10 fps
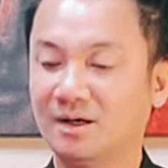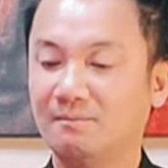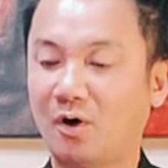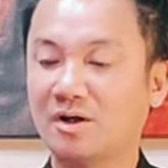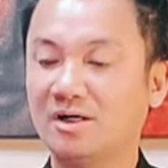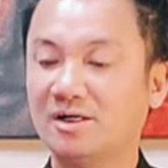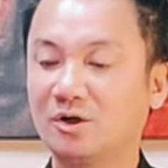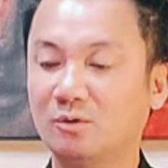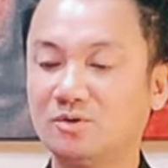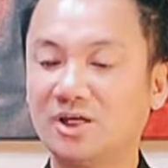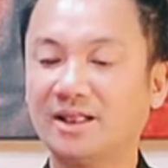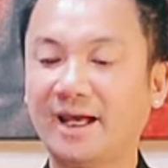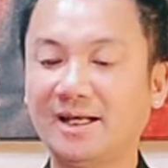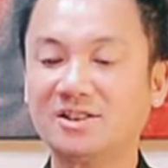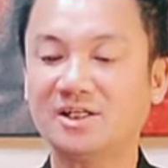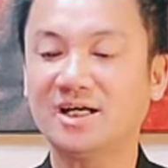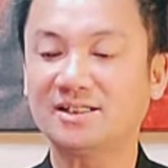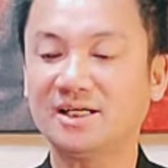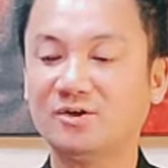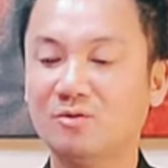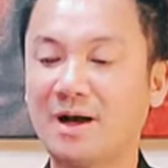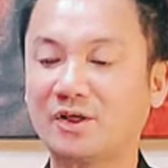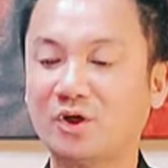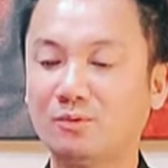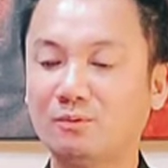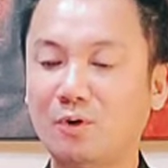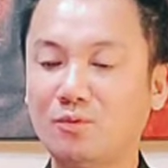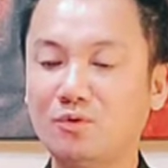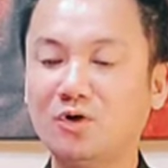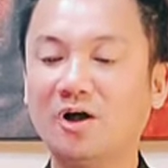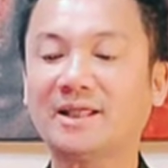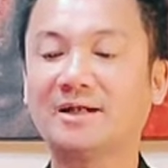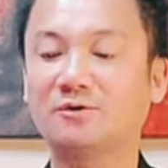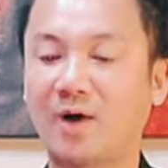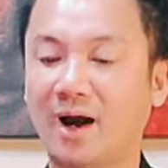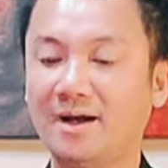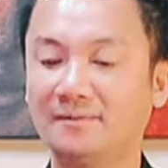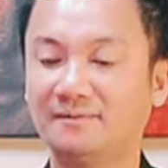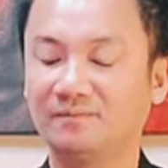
Mọi người cũng sẽ thấy sự hy sinh của bà Chung Bún có thành quả.